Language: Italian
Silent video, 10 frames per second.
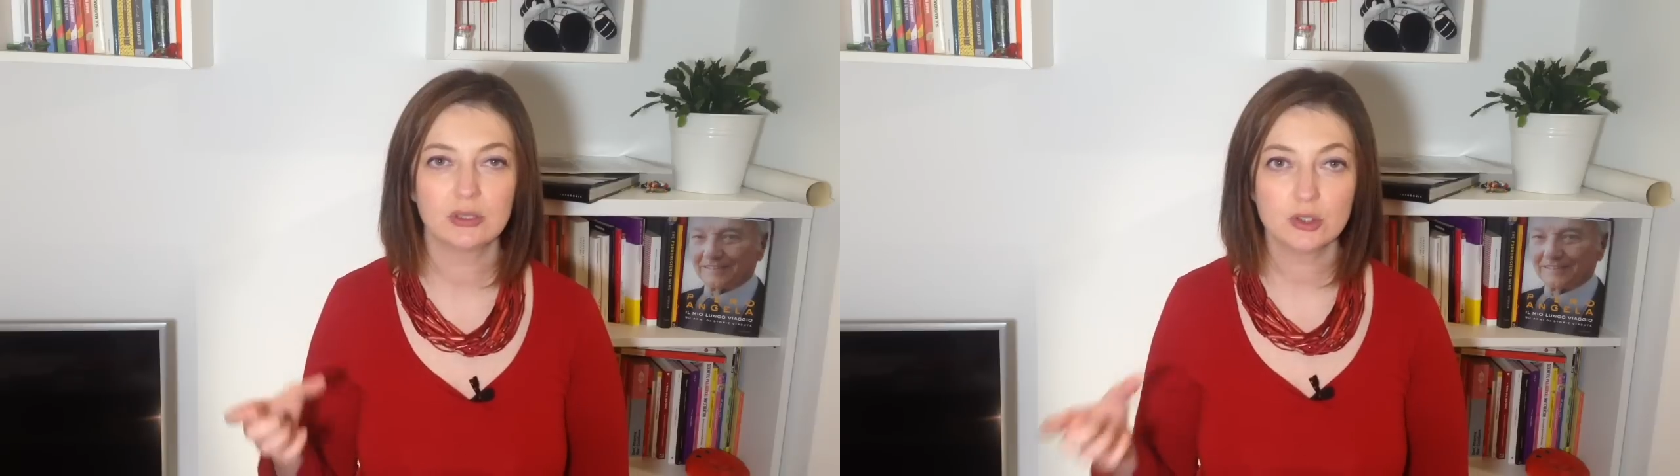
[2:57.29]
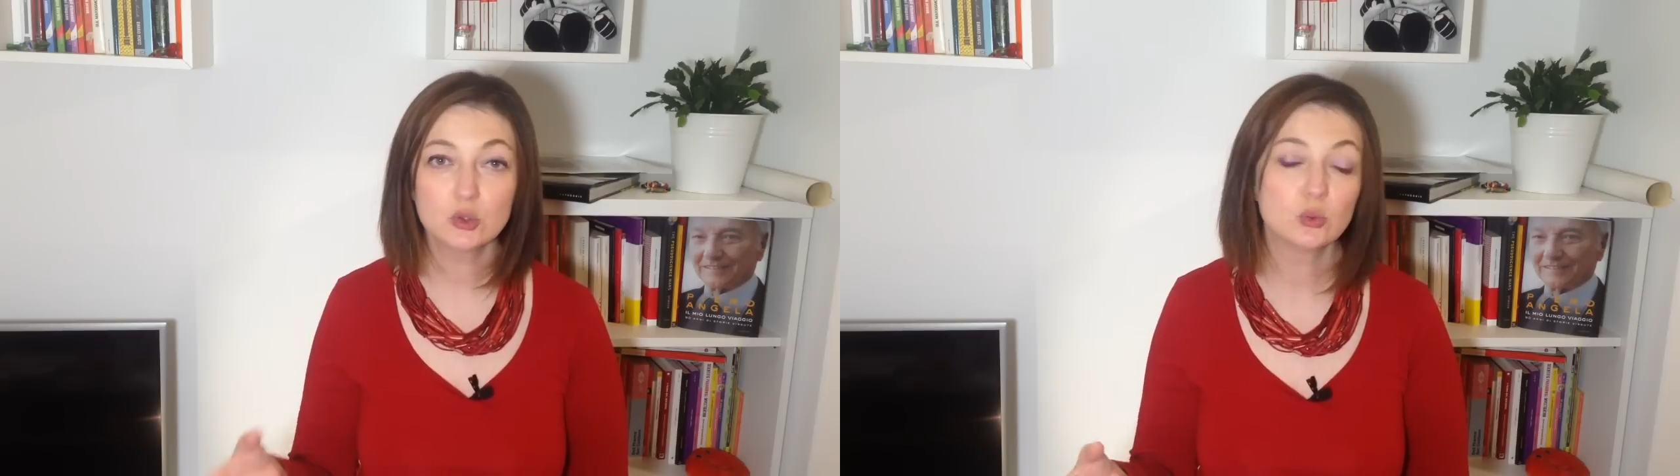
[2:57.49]

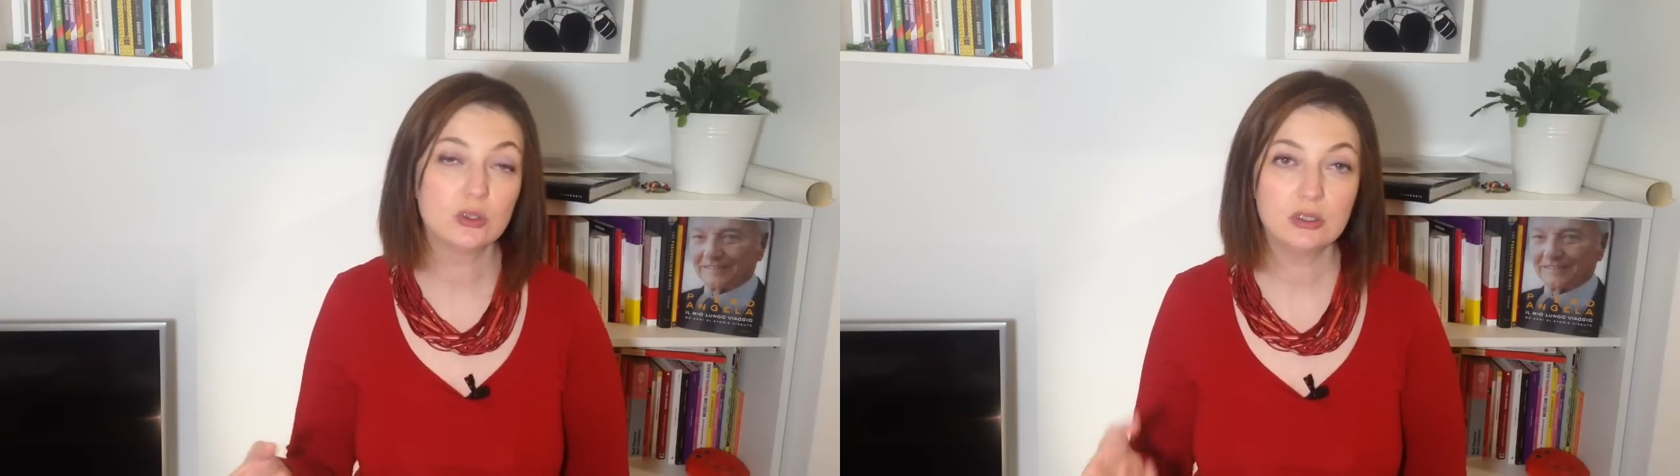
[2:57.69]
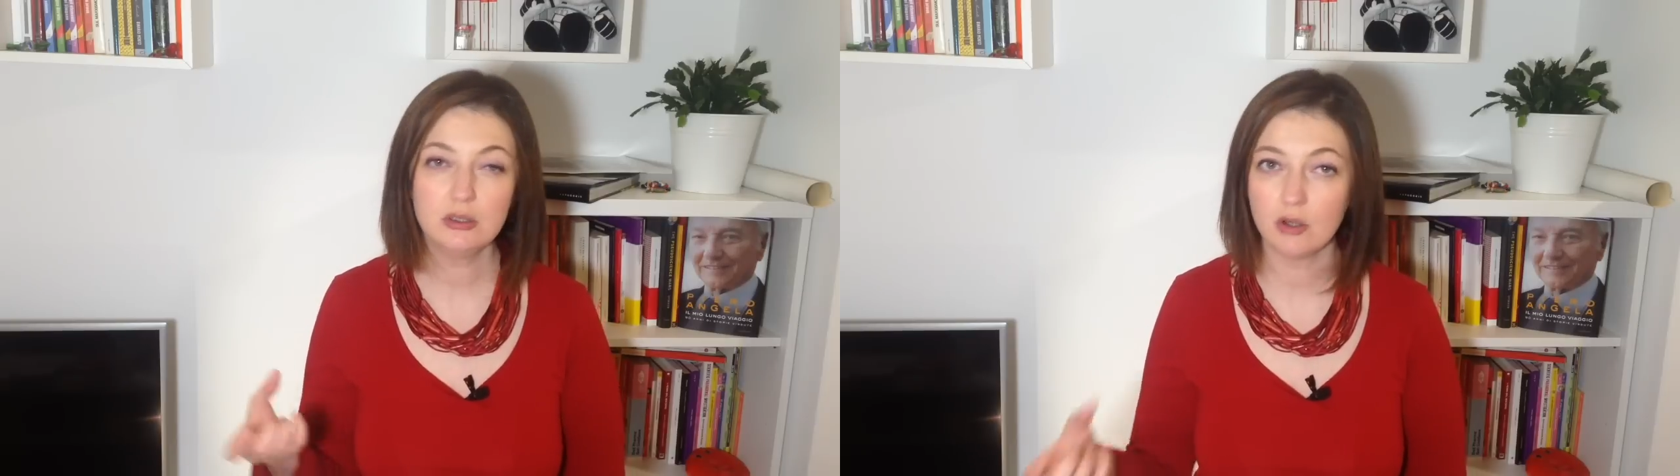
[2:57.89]

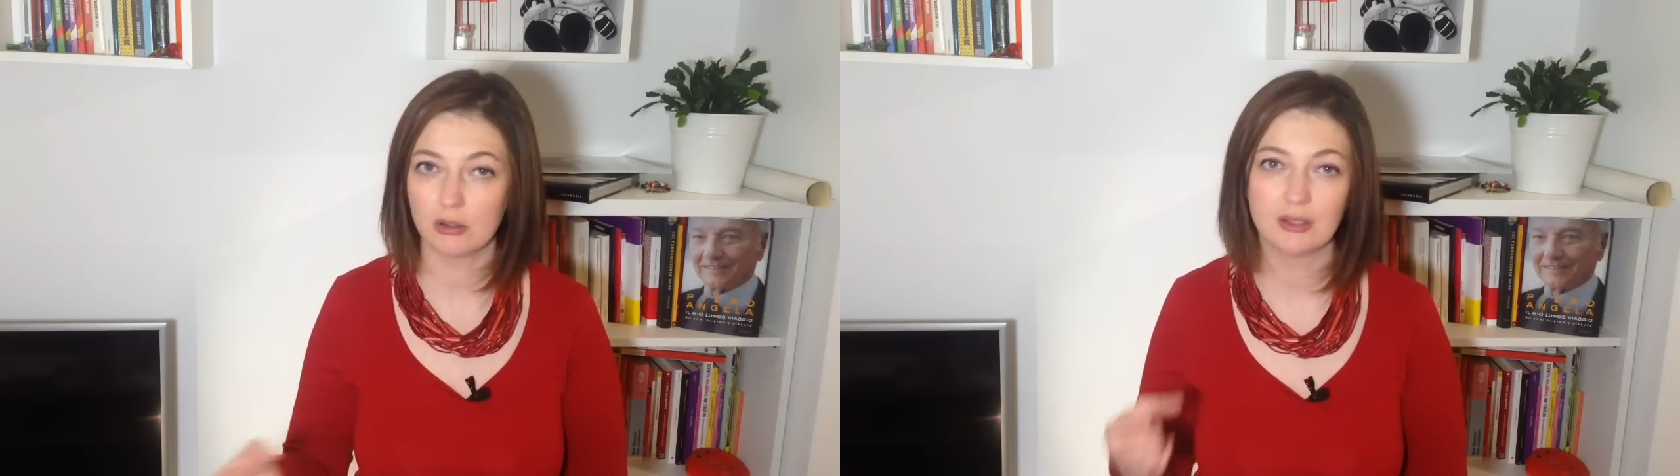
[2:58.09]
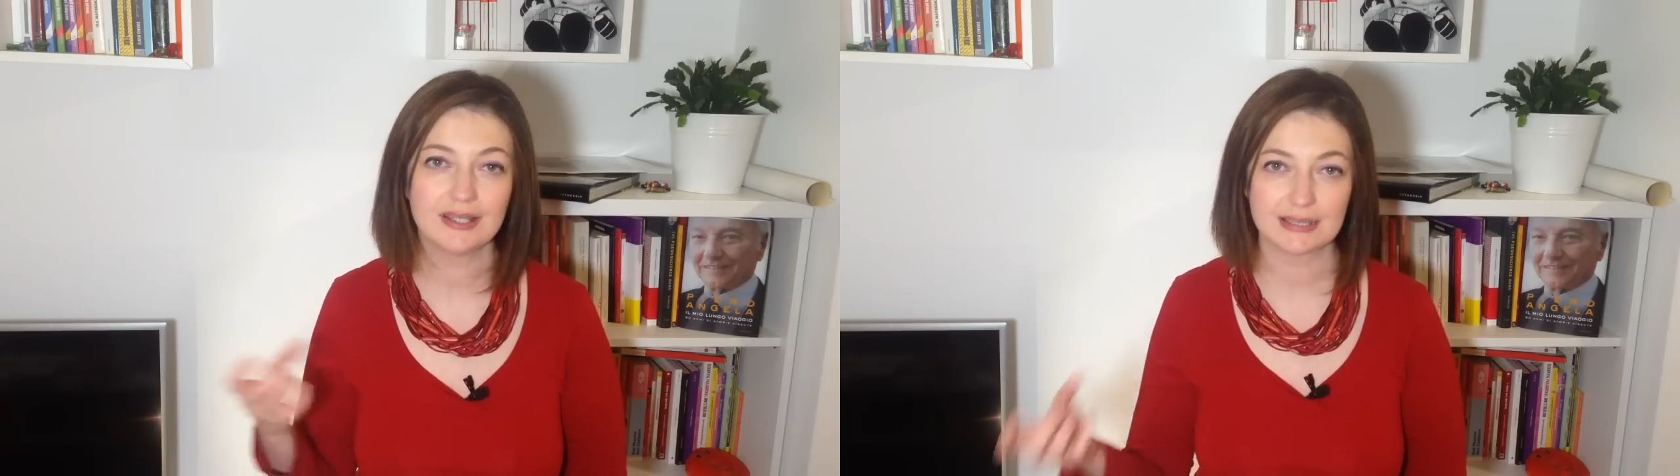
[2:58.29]
tessuti di
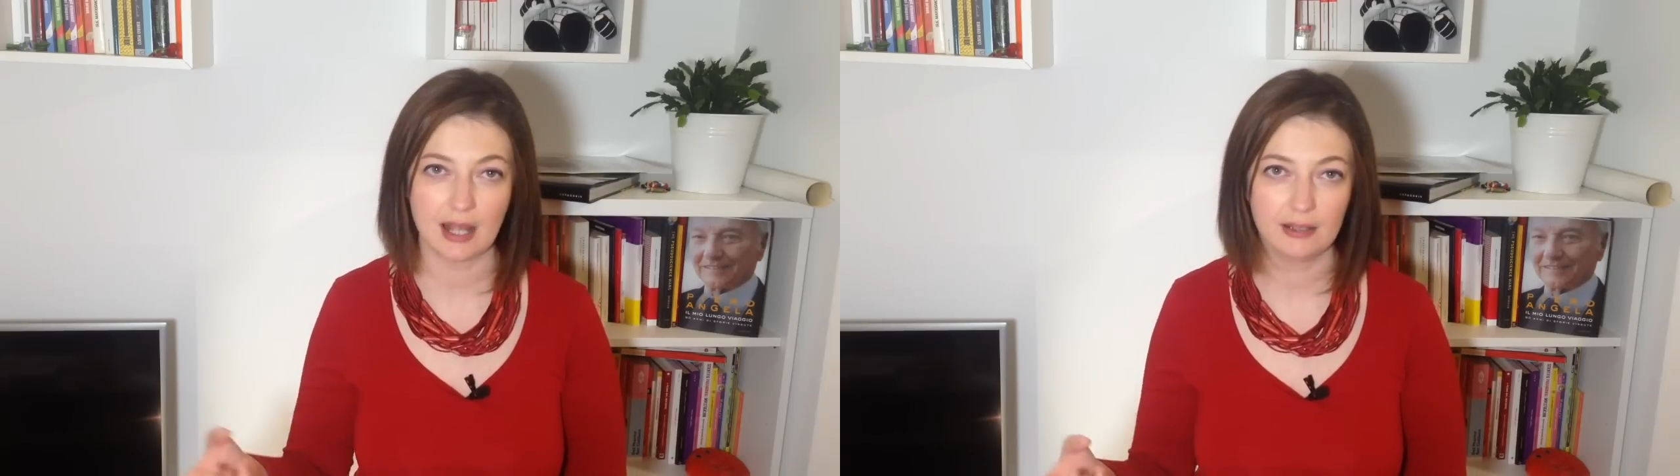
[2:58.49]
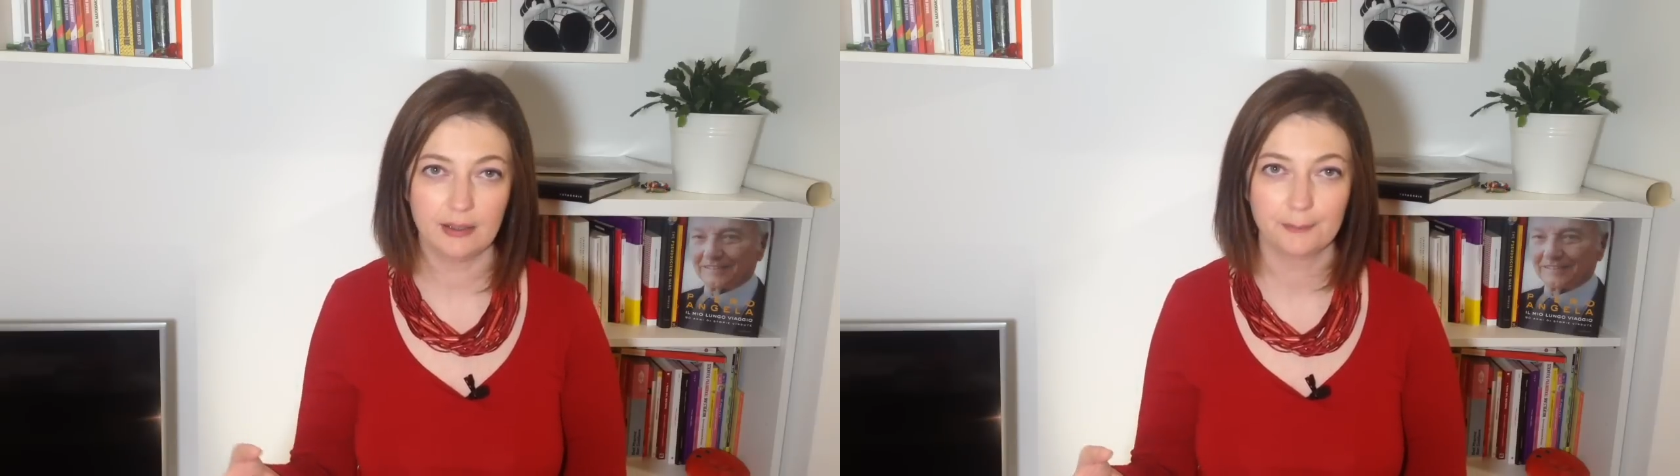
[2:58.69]
donne
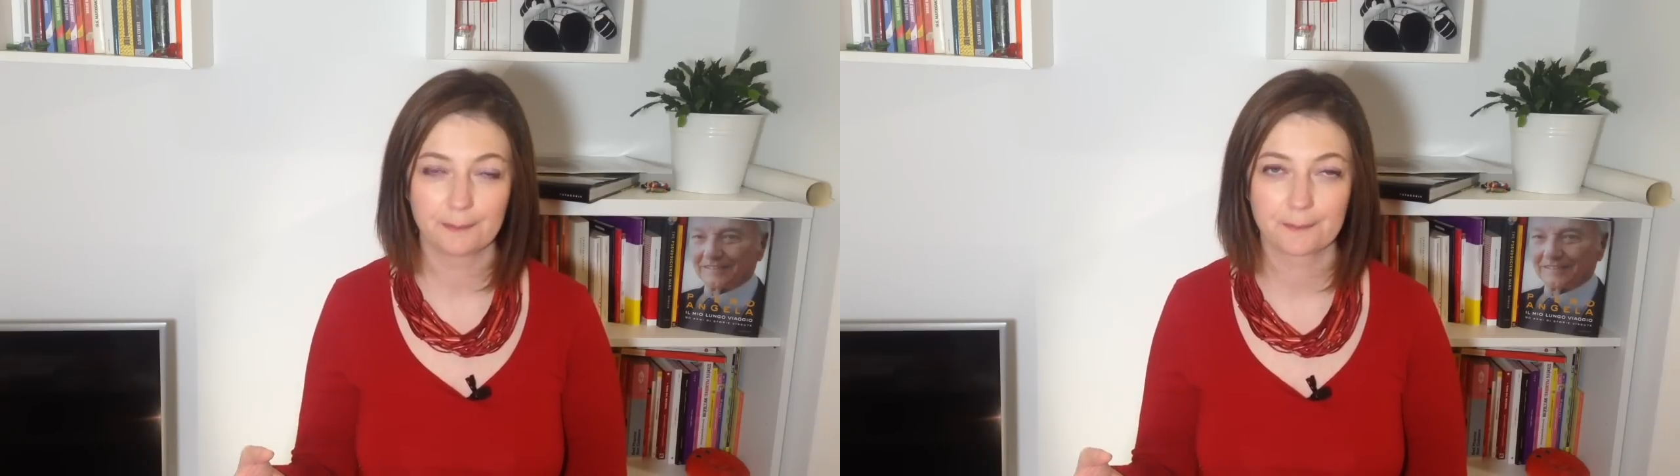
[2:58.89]
sane.